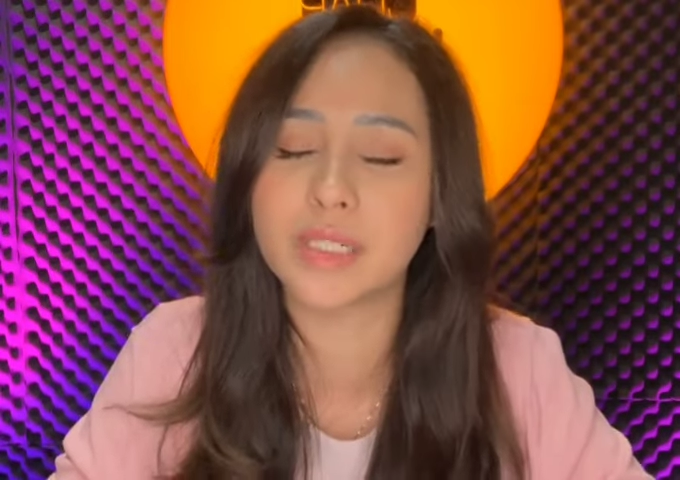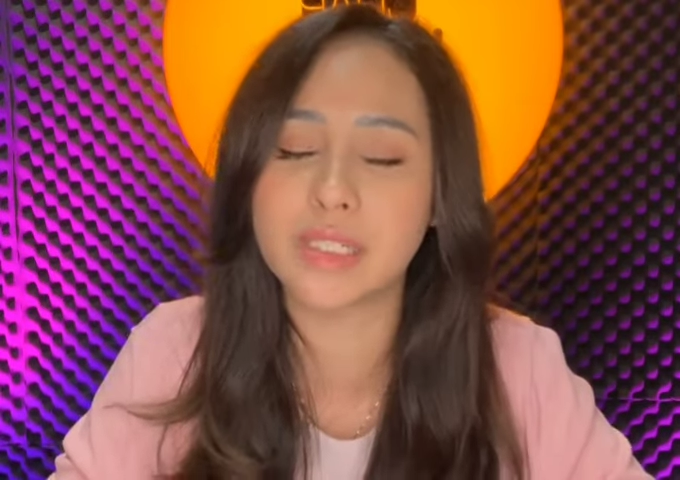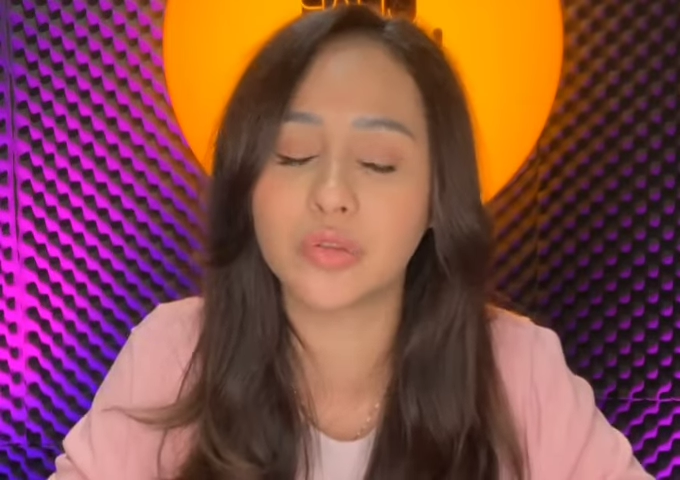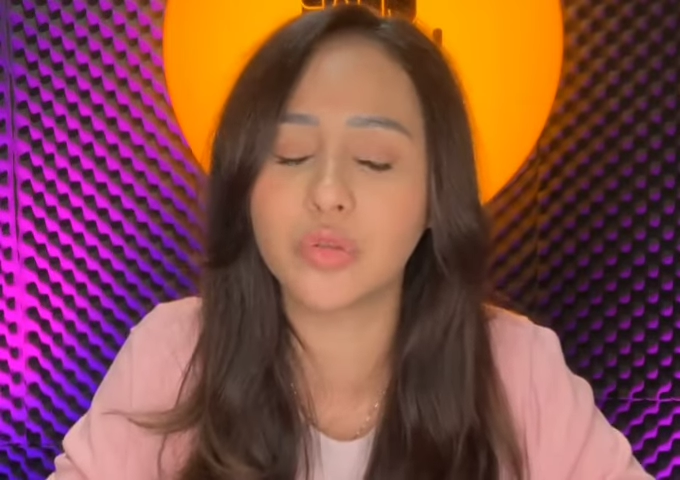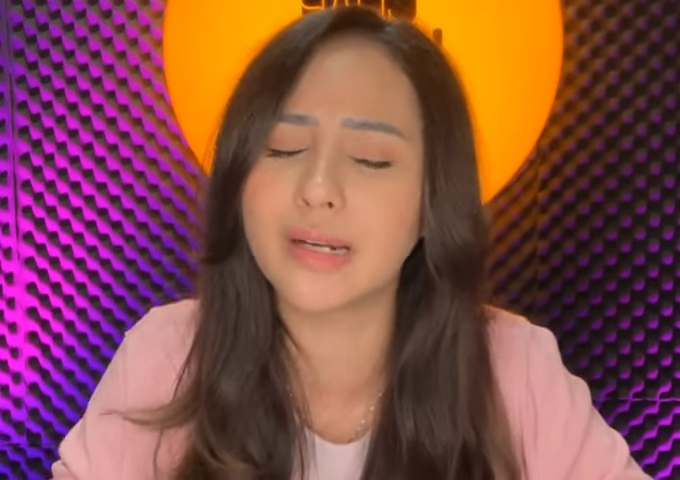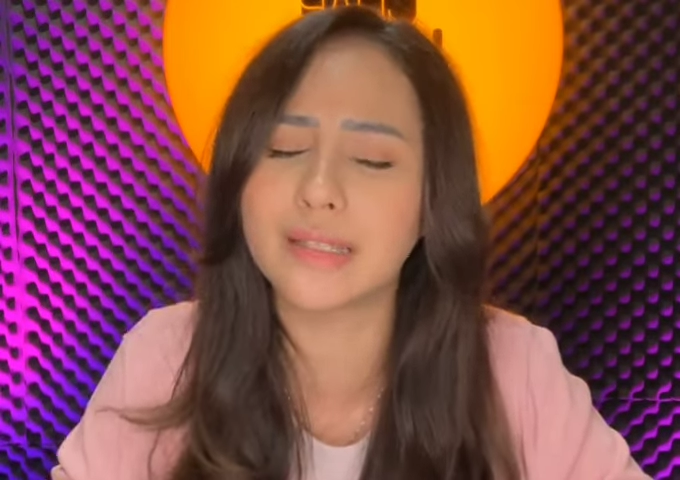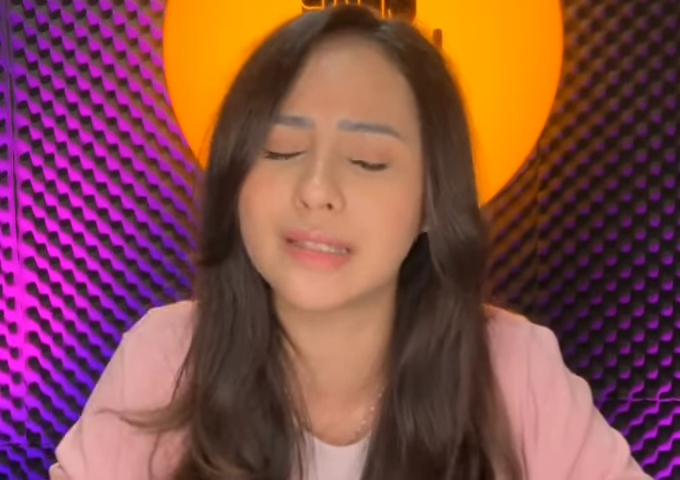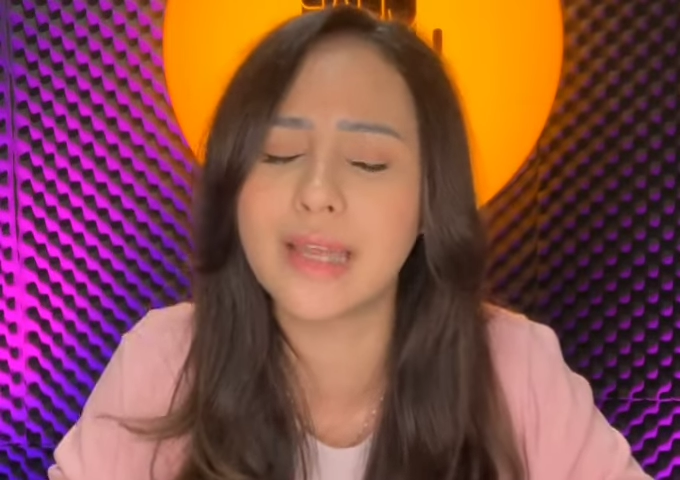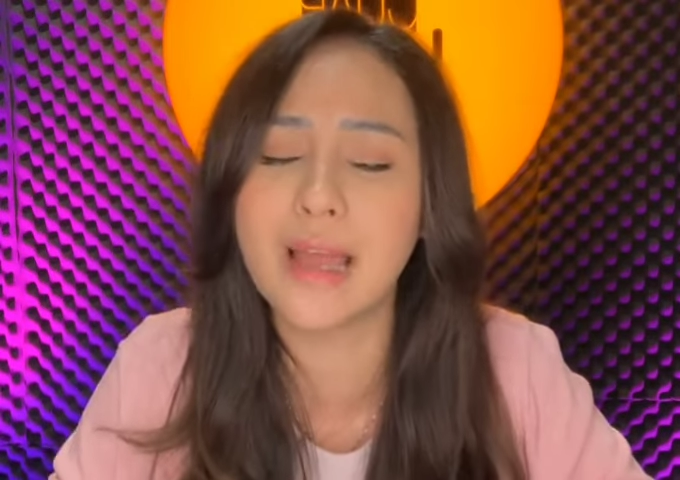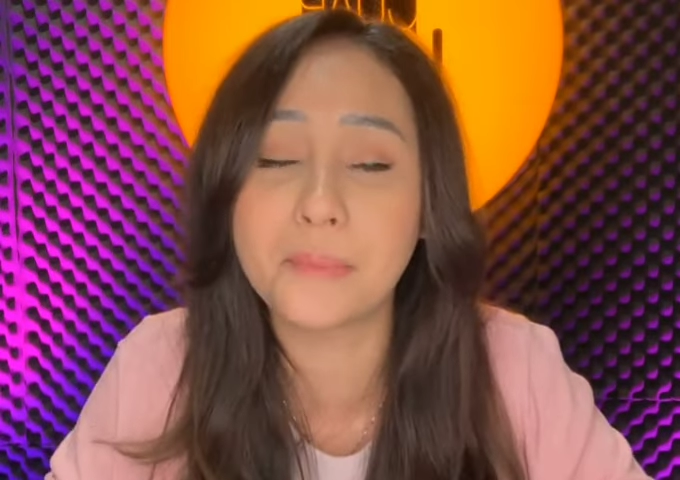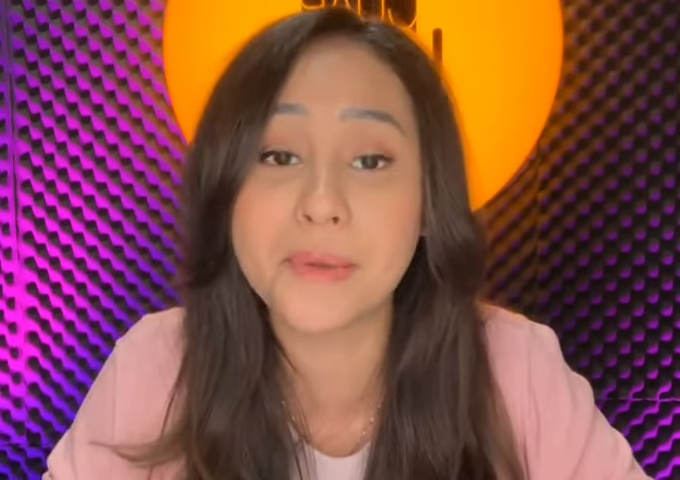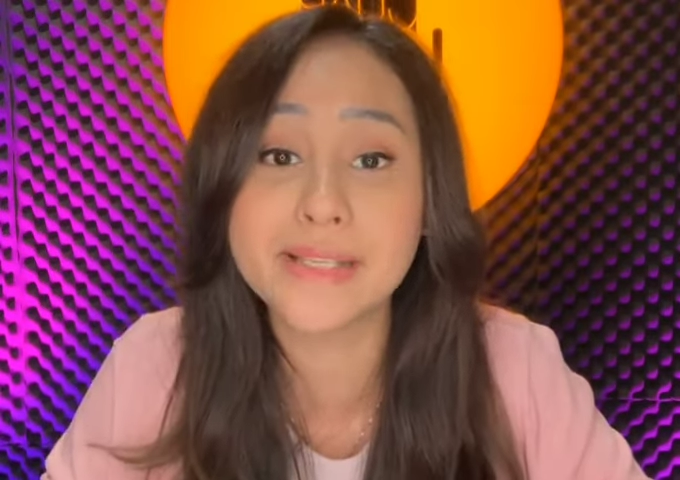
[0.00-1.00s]
persen itu
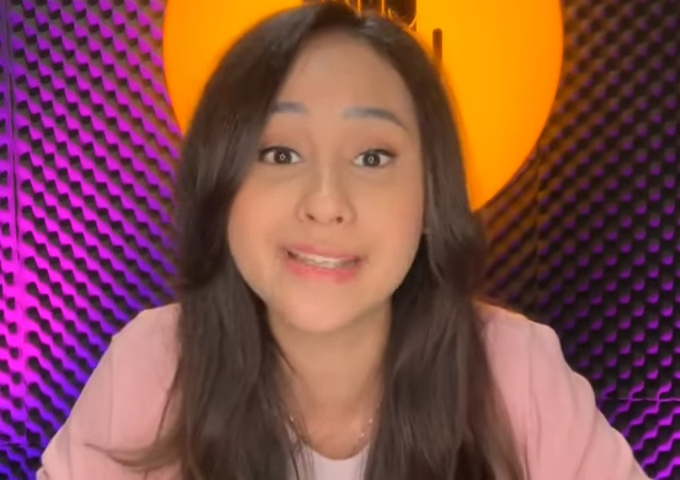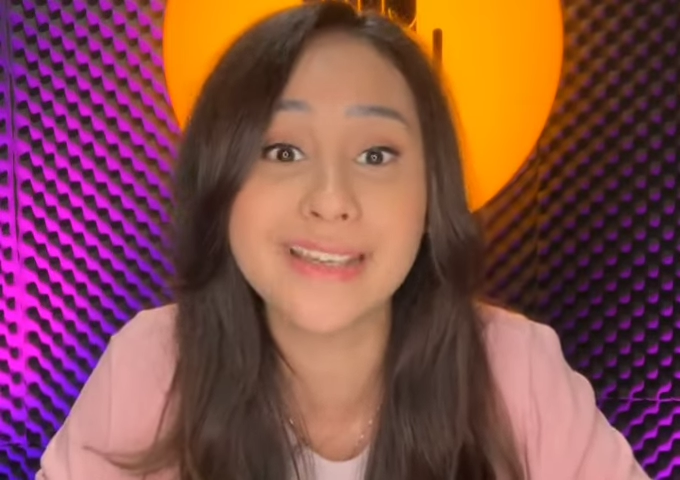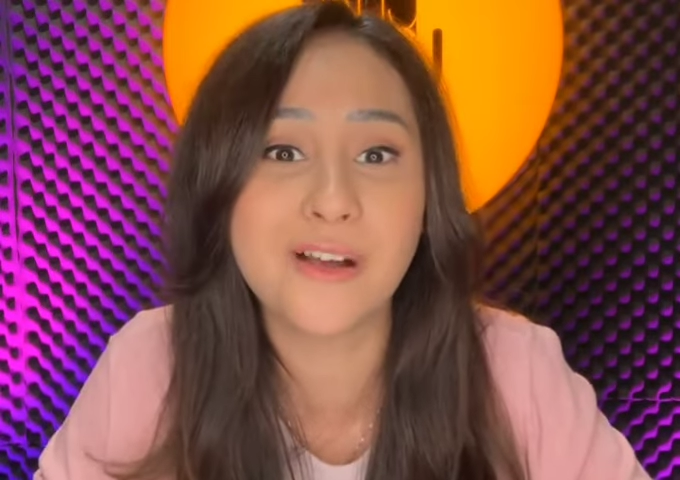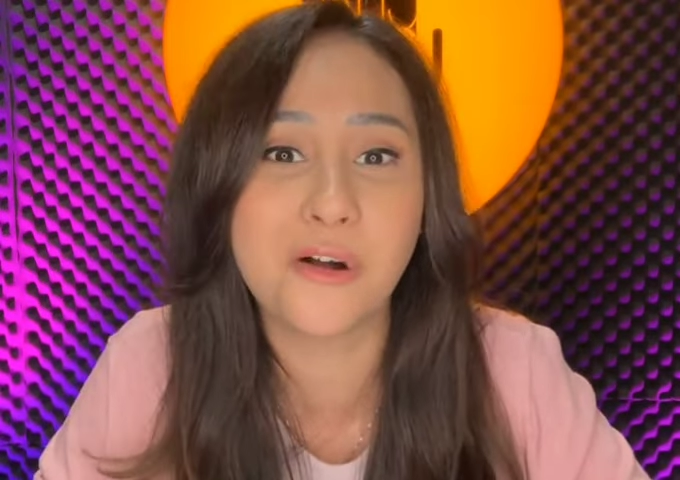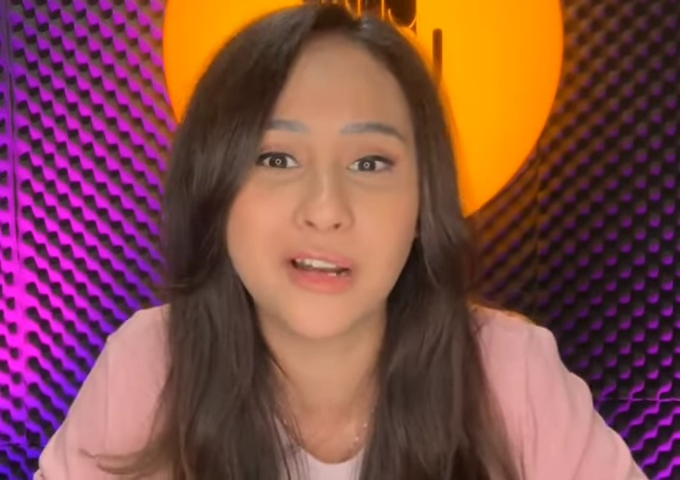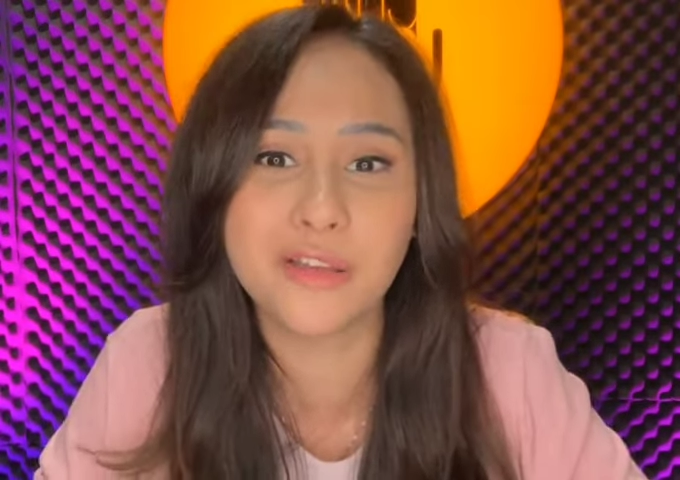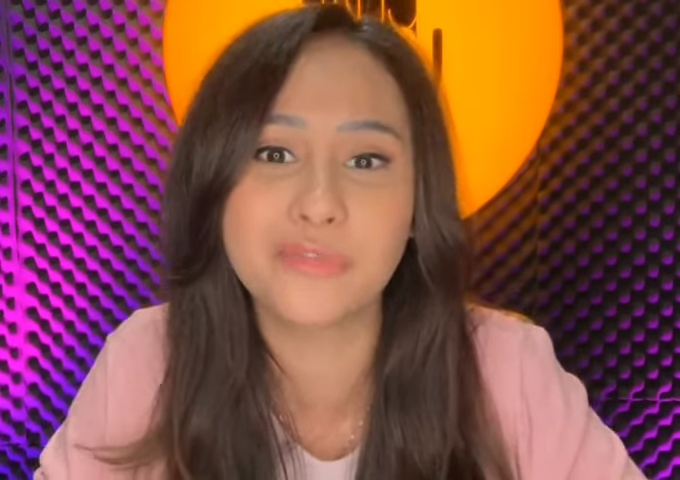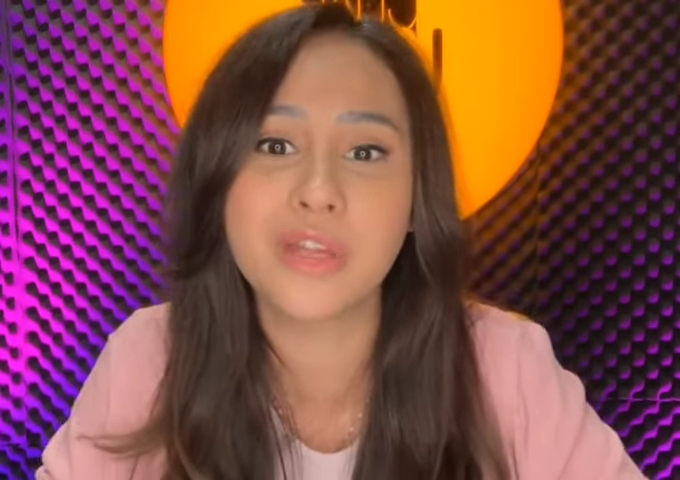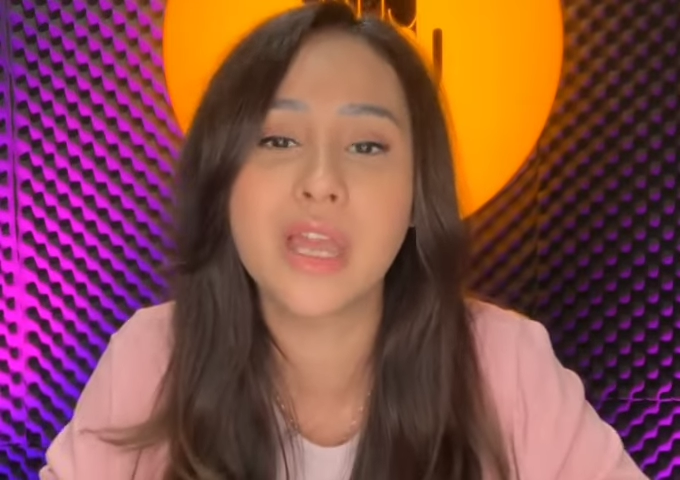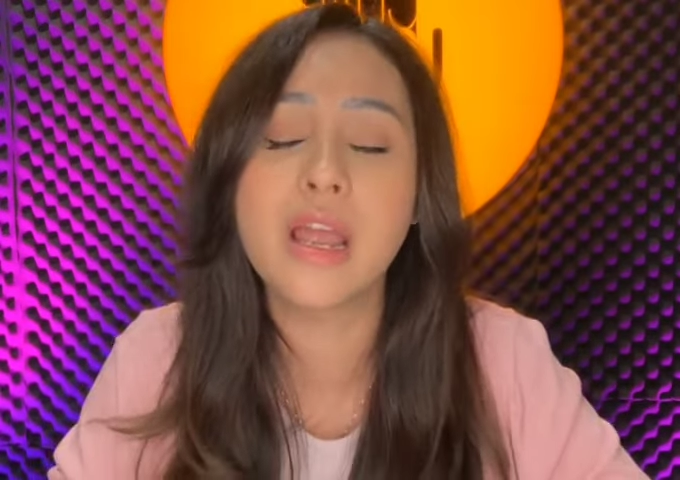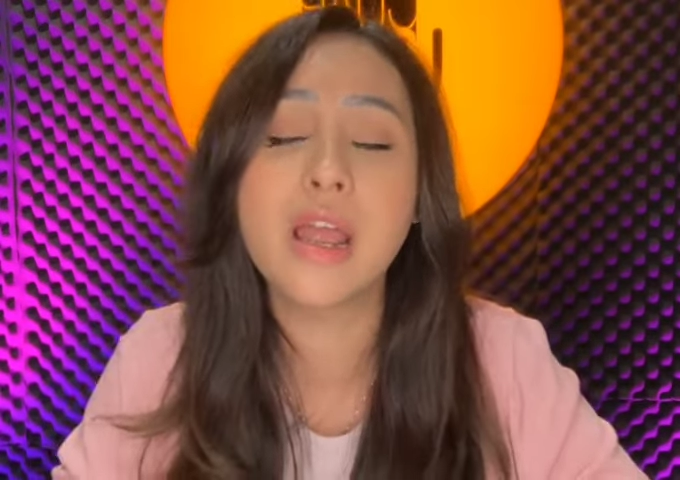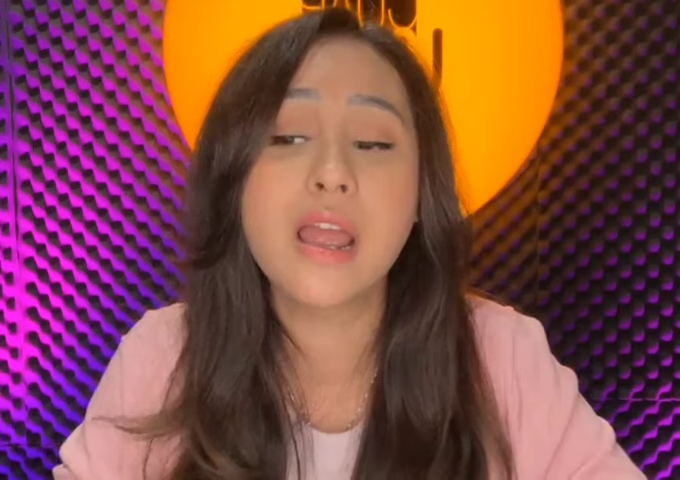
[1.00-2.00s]
artinya apa sih, Kolif?